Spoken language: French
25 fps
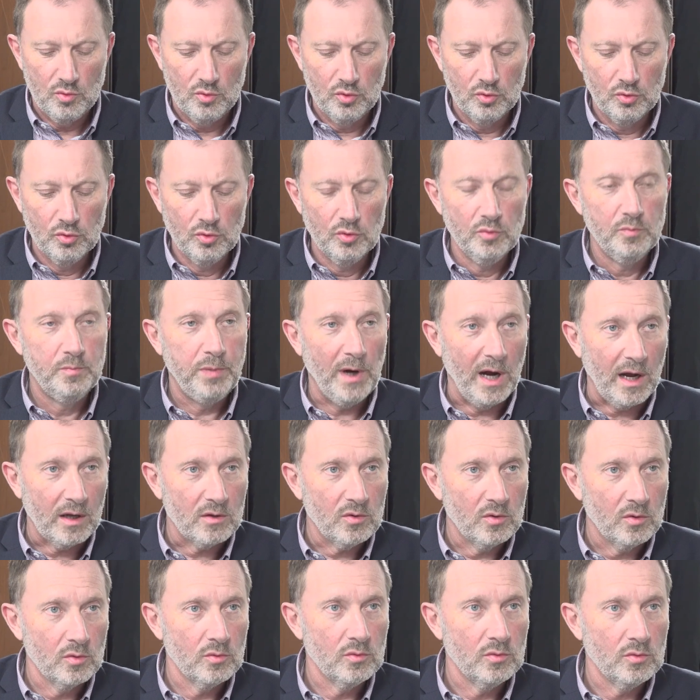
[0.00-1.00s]
D'où
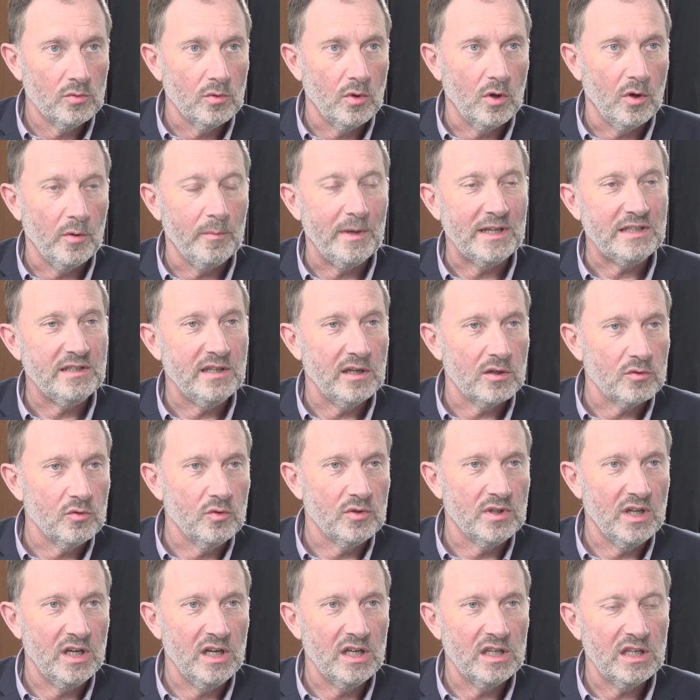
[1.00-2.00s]
partons en matière de
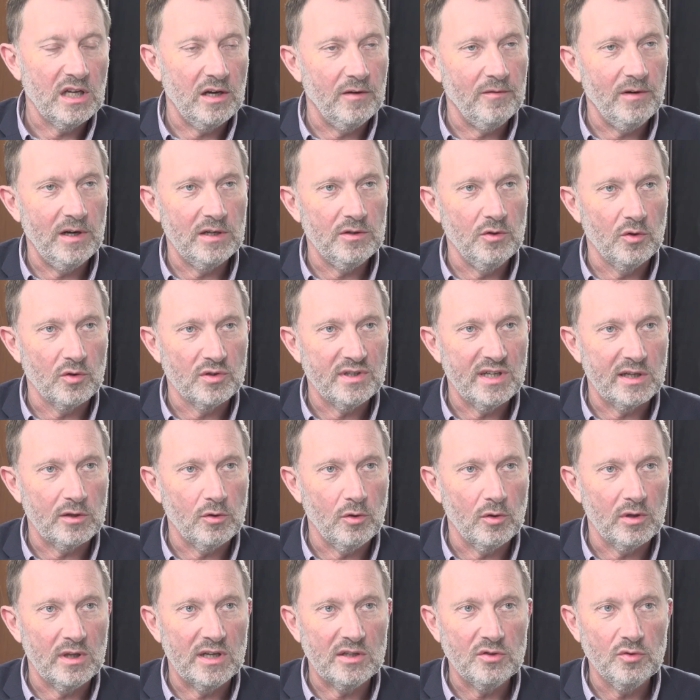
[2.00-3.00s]
télétravail dans le
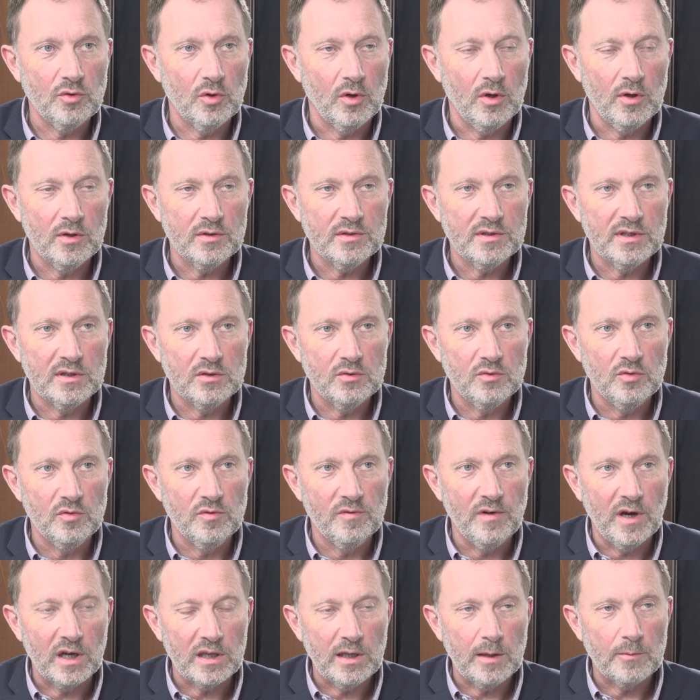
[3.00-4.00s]
secteur de l'assurance C'est
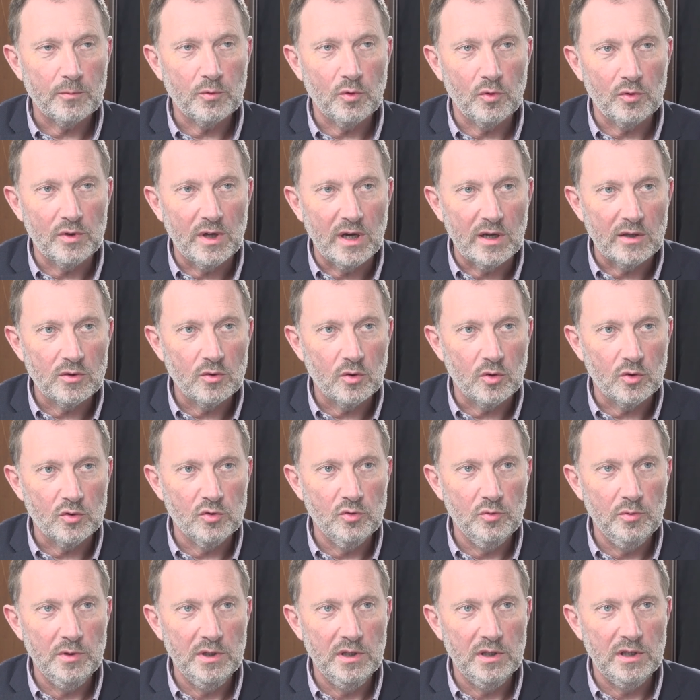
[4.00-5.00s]
une variable qu'on a
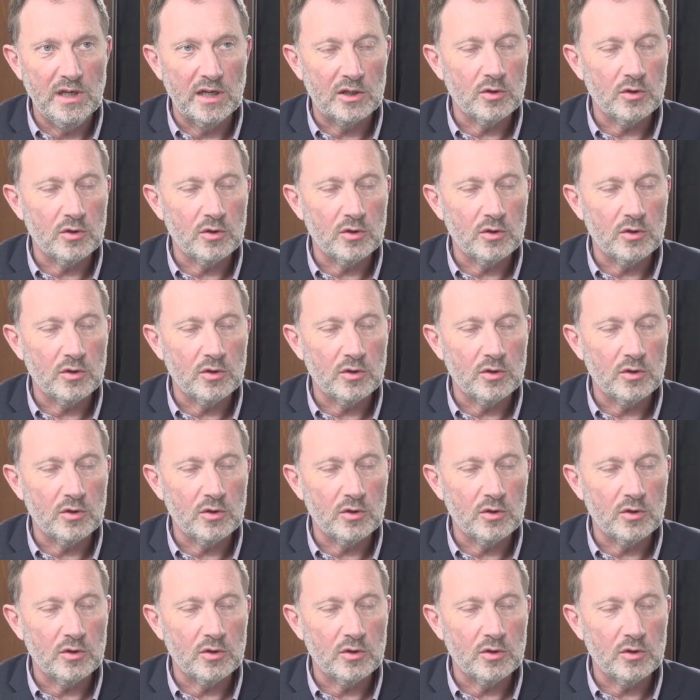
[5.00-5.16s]
introduite il y